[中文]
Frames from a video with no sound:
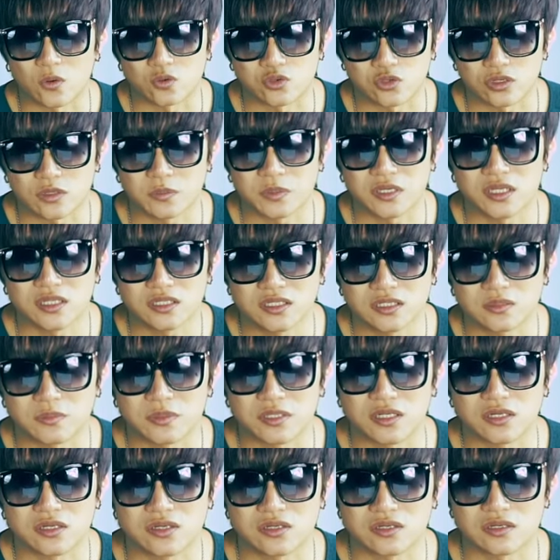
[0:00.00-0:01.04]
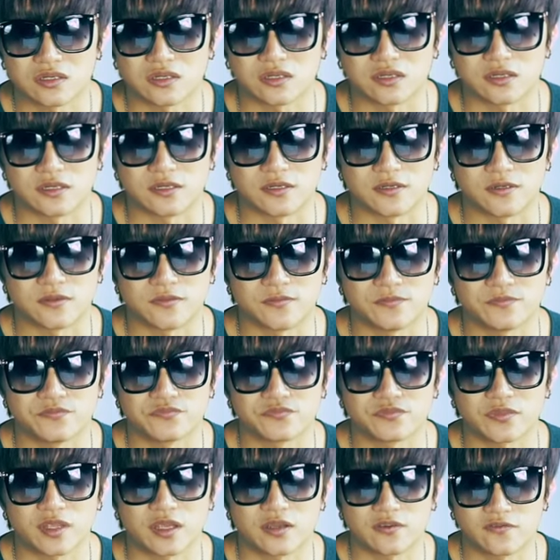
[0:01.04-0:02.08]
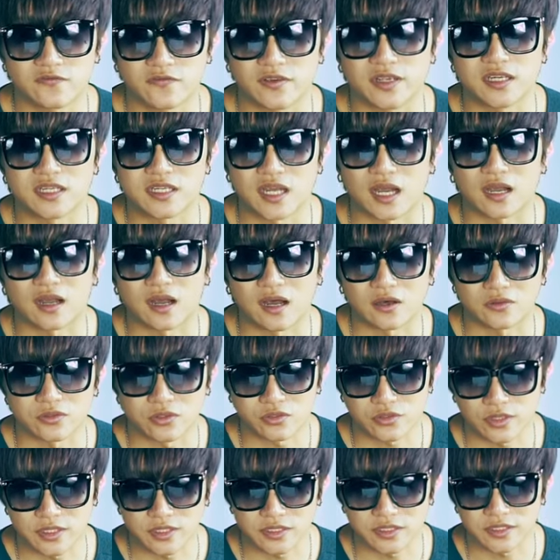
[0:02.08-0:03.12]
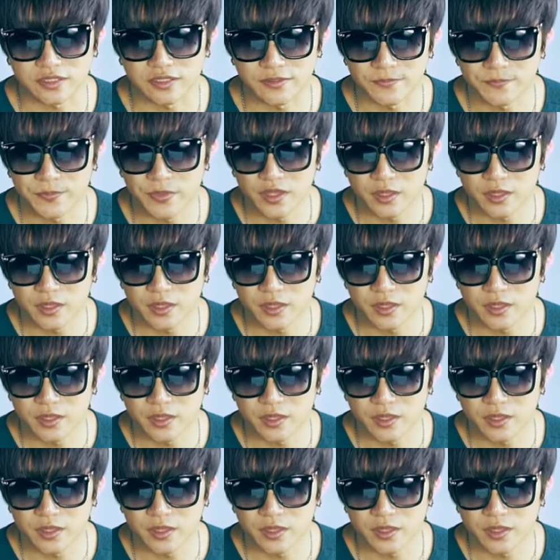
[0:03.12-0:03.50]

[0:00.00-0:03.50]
我觉得 P 四 P 是一个非常好的选择。